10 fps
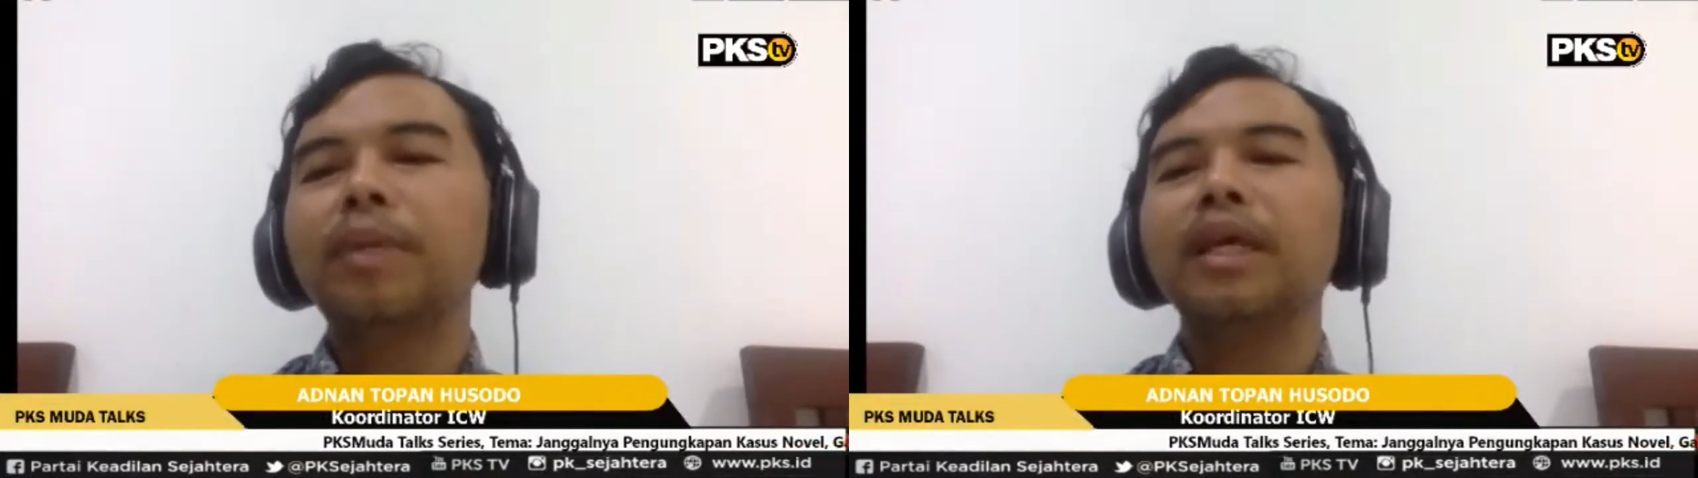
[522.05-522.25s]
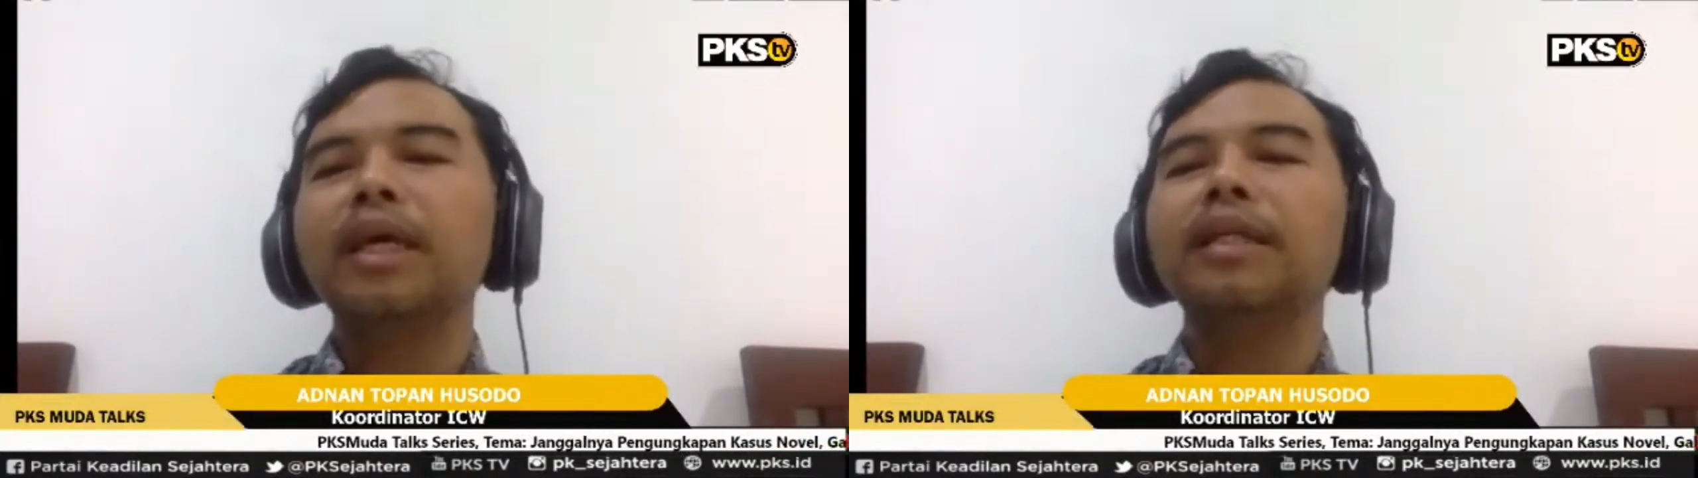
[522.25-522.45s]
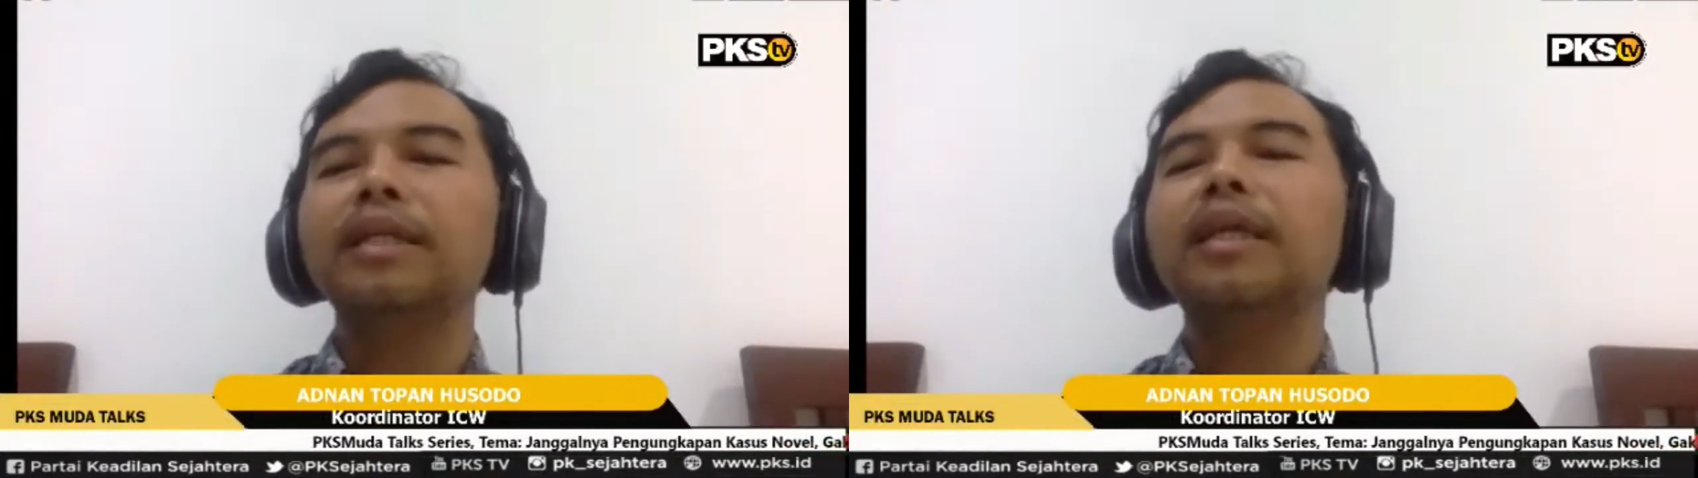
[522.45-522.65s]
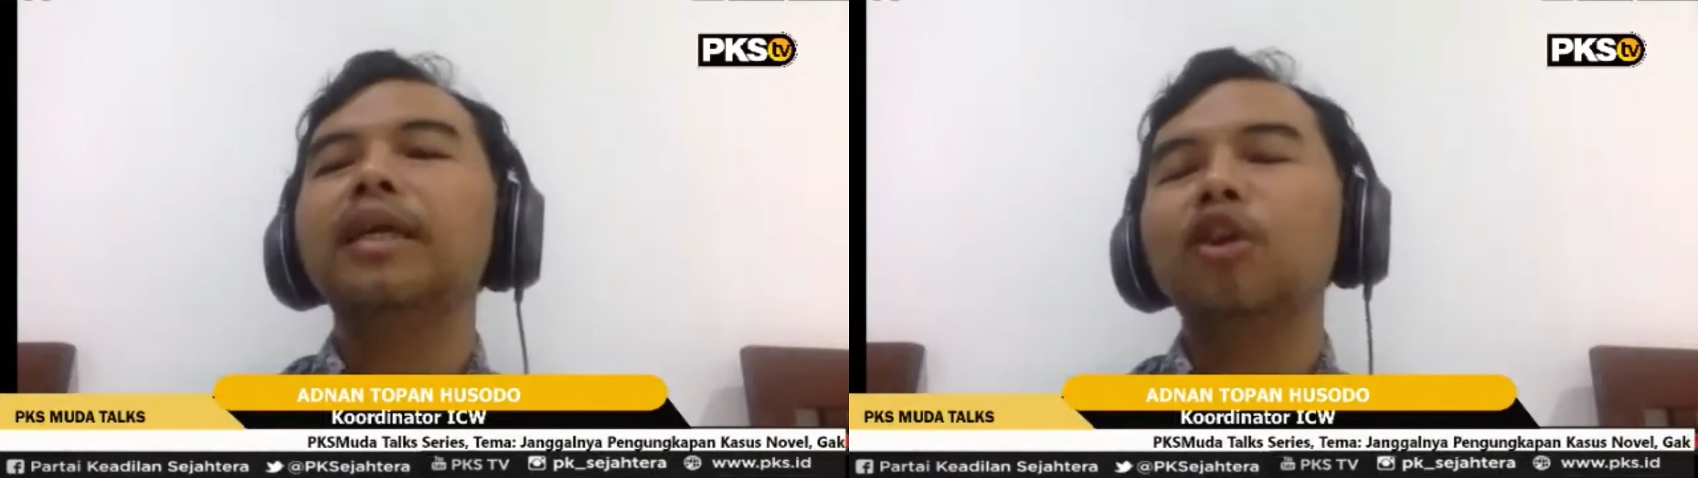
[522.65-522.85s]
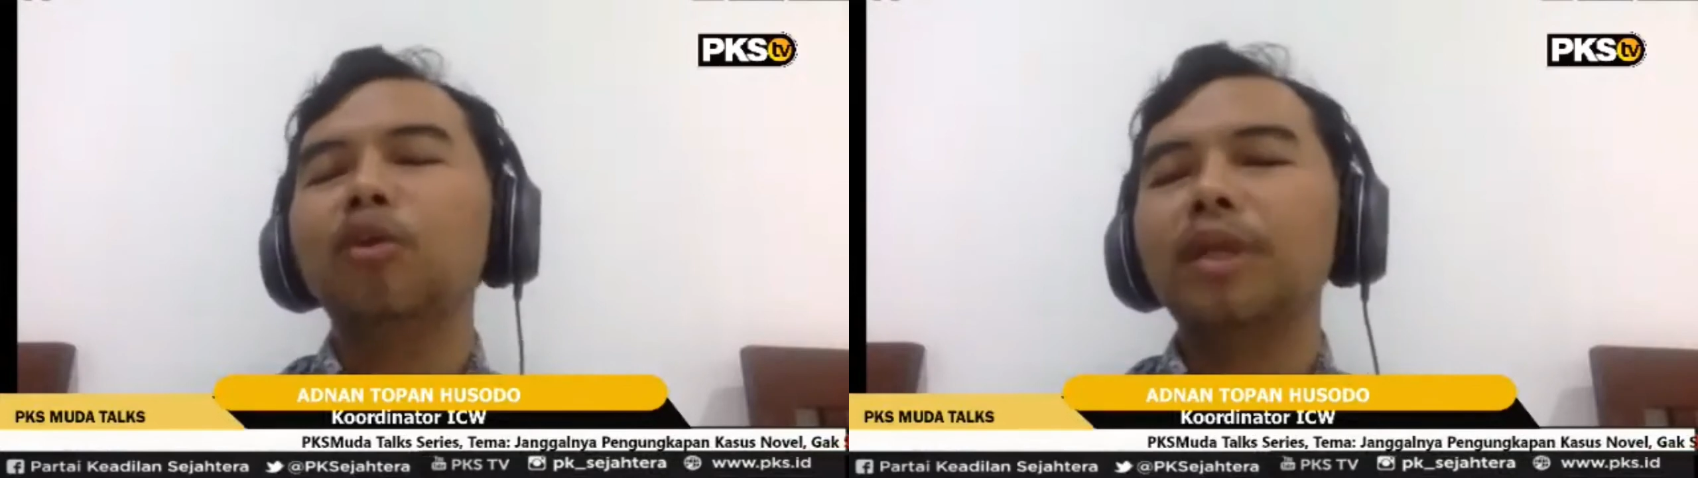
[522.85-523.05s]
peringkatnya
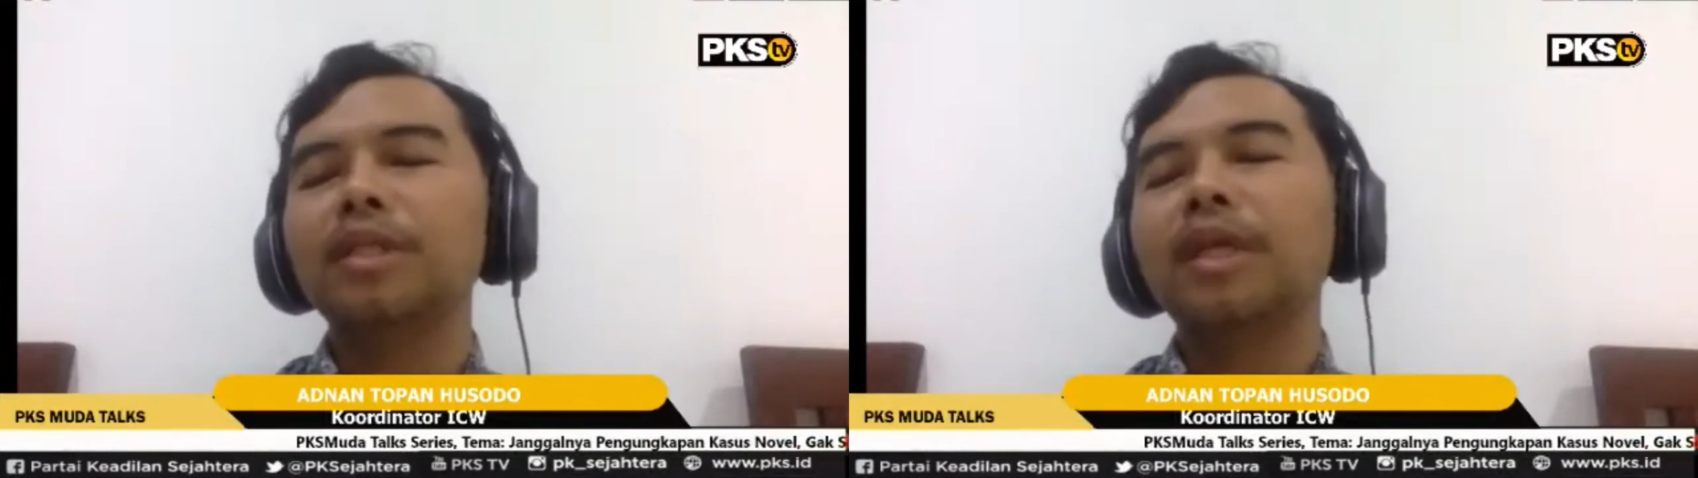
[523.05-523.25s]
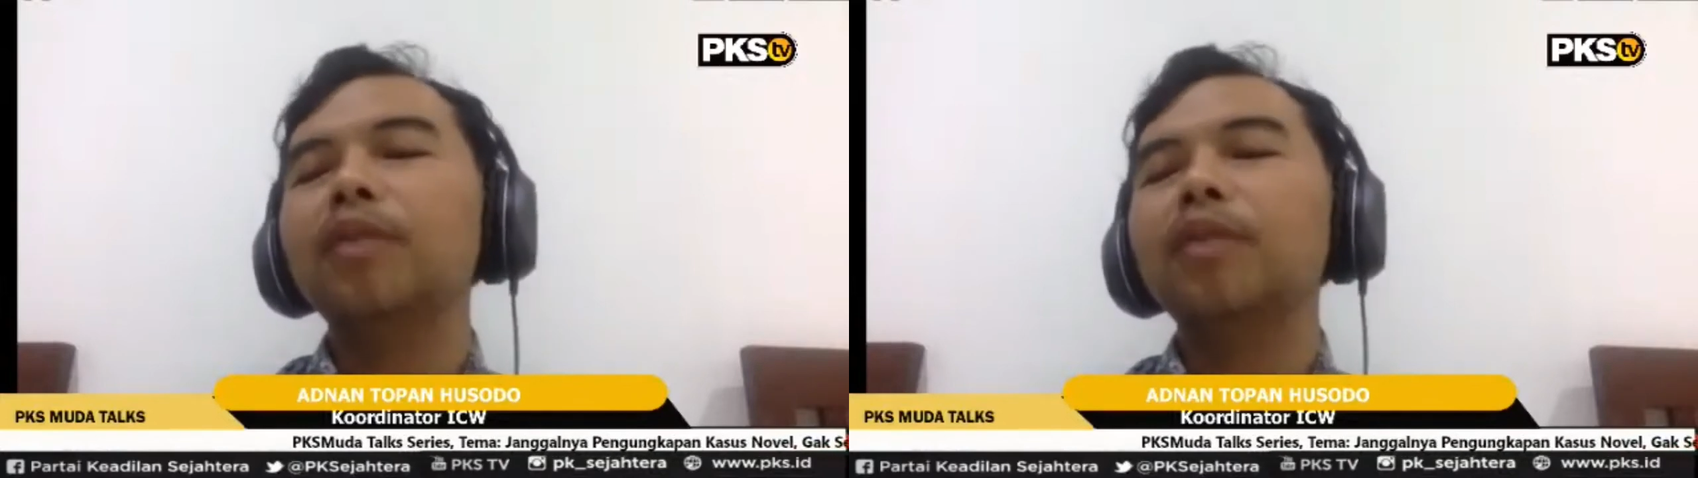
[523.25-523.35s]
dari nomor